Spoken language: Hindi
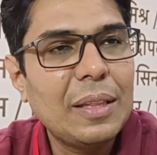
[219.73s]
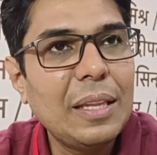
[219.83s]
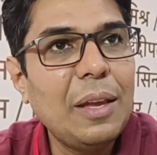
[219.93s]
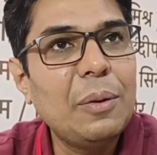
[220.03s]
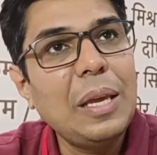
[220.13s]

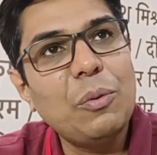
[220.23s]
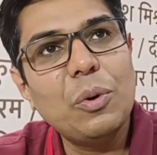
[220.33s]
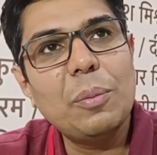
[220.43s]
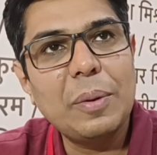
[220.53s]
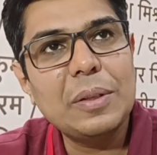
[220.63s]
नहीं नहीं
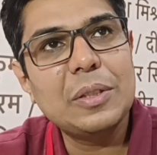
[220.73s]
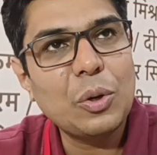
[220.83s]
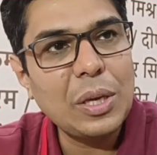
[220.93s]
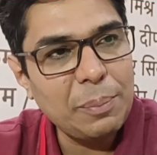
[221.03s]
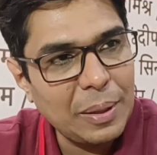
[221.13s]
वो
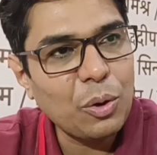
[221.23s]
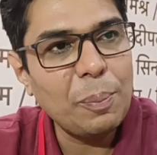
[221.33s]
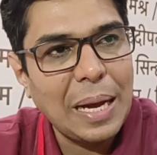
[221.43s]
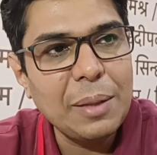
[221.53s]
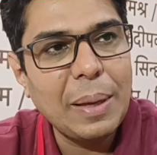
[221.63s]
जो कि मेरे को
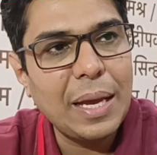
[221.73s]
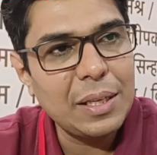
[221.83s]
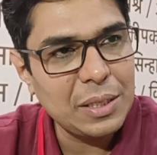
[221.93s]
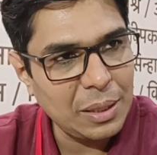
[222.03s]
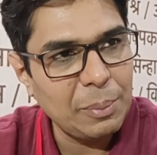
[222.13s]
बाद में आया
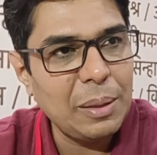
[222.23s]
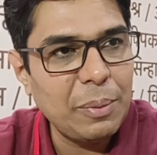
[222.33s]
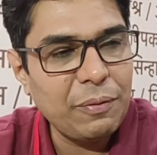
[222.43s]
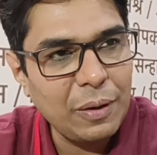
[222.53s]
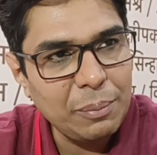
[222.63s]
ना ये तमिल
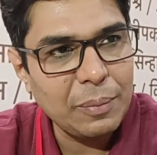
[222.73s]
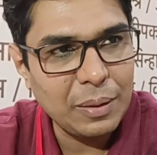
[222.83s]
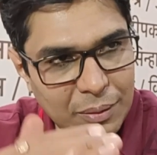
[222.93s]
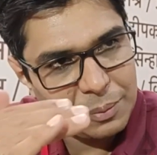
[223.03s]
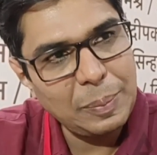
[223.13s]
में फिल्म
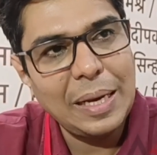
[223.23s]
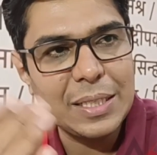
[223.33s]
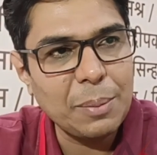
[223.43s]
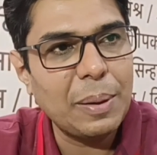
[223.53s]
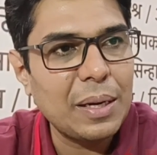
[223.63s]

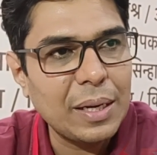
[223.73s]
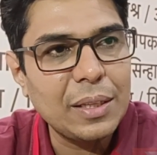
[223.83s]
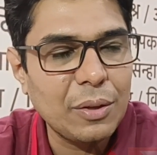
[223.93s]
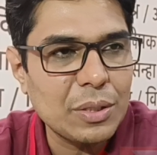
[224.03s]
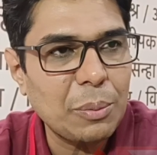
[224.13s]
पहले से बन
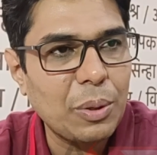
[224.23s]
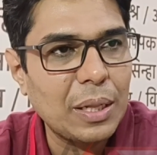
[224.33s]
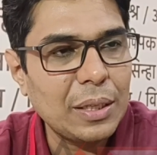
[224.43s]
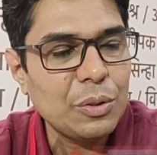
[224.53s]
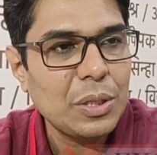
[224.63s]
रही थी और सब हो
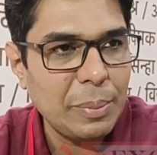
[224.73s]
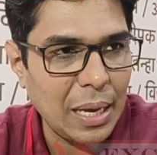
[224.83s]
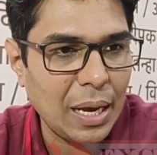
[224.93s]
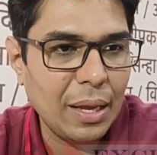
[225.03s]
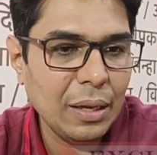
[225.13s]
रहा था तो जब
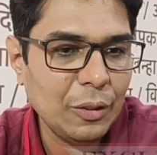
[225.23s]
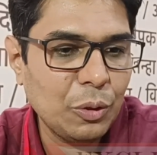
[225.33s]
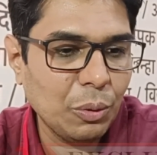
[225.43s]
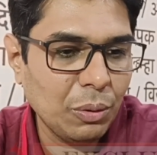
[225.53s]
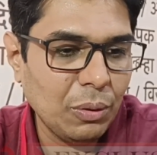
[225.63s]
ये आया
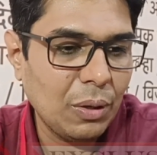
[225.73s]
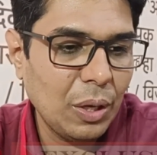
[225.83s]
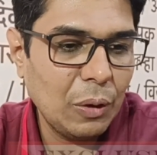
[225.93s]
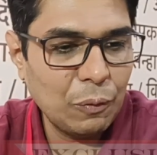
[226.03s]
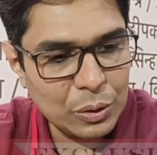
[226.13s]
तो
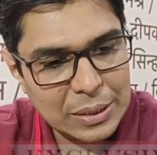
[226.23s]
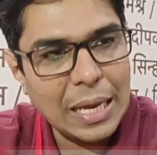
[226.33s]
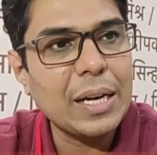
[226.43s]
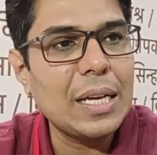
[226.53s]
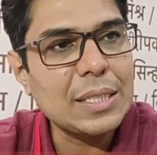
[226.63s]
वो
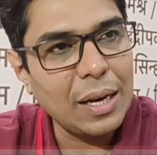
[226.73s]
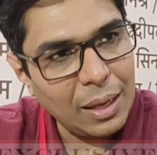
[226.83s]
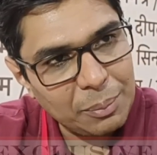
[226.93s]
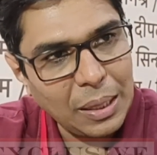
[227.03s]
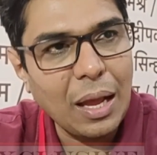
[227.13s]
स्टार कास्ट का
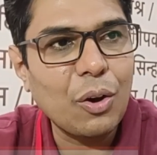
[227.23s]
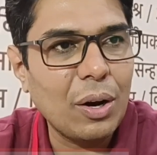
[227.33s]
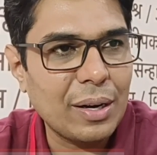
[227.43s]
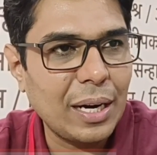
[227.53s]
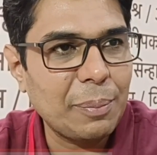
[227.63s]
नाम था
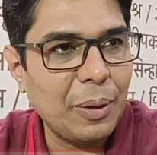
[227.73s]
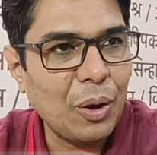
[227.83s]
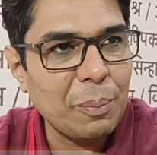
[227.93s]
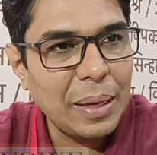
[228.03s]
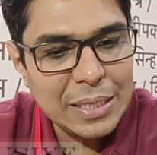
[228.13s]
कॉन्ट्रैक्ट पे
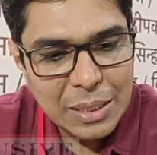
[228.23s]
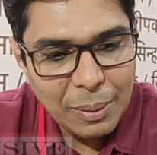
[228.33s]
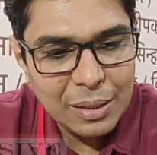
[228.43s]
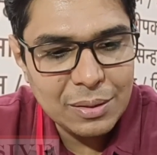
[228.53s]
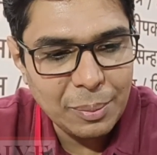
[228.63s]
और मैं इसी
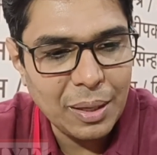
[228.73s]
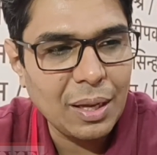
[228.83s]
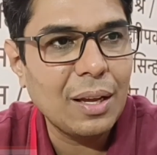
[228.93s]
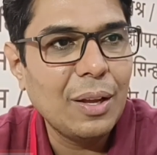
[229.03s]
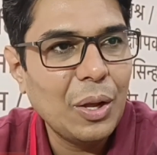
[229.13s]
बात से
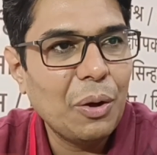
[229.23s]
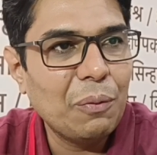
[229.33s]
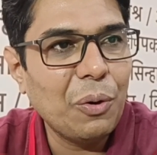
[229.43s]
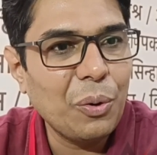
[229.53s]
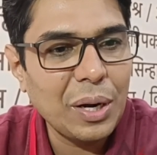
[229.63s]
बड़ा
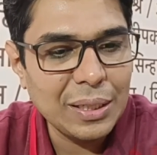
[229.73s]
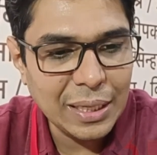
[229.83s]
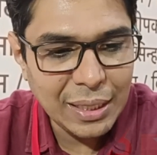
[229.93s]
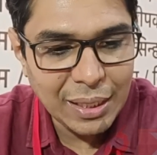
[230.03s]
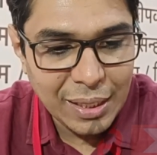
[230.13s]
वो हो रहा
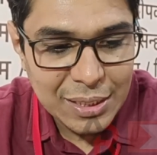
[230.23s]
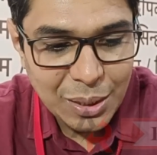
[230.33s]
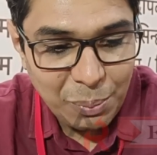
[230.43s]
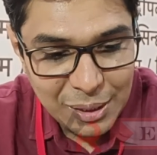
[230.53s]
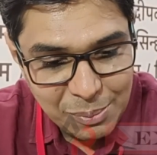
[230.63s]
था कि अरे
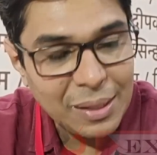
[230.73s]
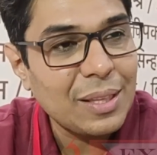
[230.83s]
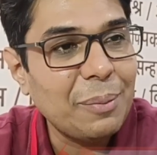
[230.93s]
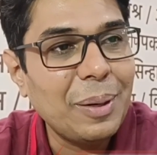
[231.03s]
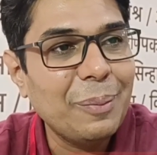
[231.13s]
इसी पेज में
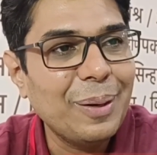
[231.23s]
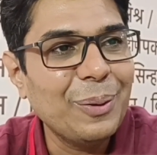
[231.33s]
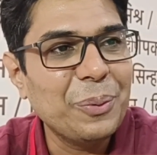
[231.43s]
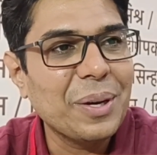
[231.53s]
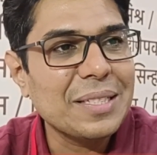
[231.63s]
इतने बड़े
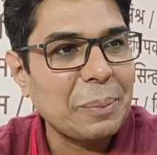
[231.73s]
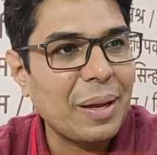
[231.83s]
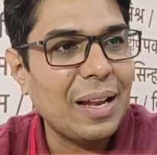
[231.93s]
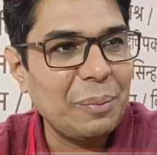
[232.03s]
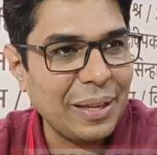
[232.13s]
बड़े लोगों का
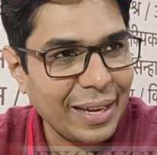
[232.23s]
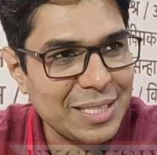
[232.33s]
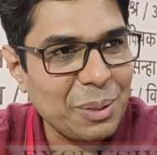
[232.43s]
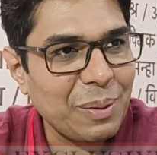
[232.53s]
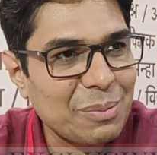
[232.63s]
सबका नाम लिखा
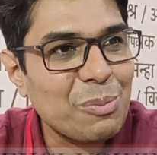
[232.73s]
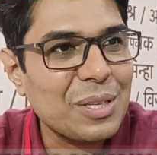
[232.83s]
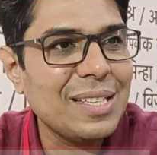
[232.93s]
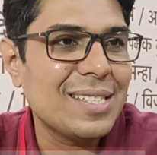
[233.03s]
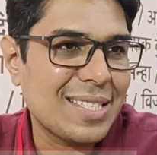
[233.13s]
है इसी पेज में
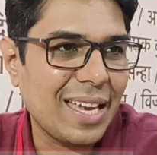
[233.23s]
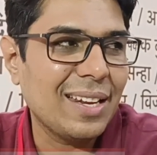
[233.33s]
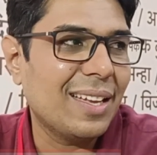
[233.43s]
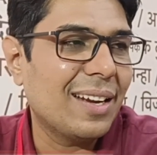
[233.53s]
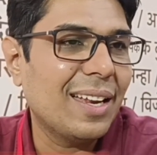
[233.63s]
मुझे नीचे
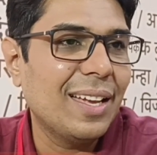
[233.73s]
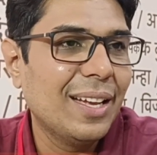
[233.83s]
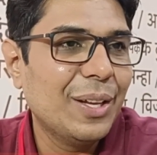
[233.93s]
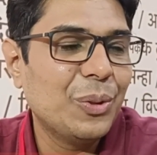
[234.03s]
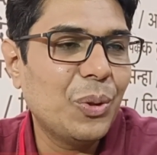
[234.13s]
साइन करना
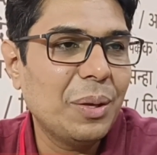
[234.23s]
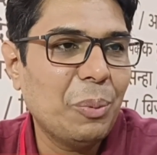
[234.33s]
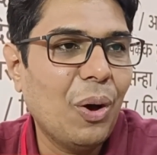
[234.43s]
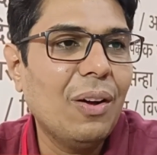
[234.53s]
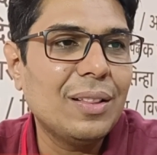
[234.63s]
है तो ये
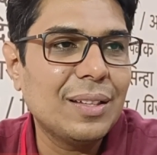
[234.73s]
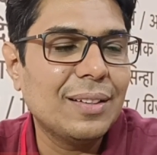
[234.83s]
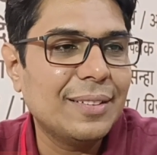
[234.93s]
बहुत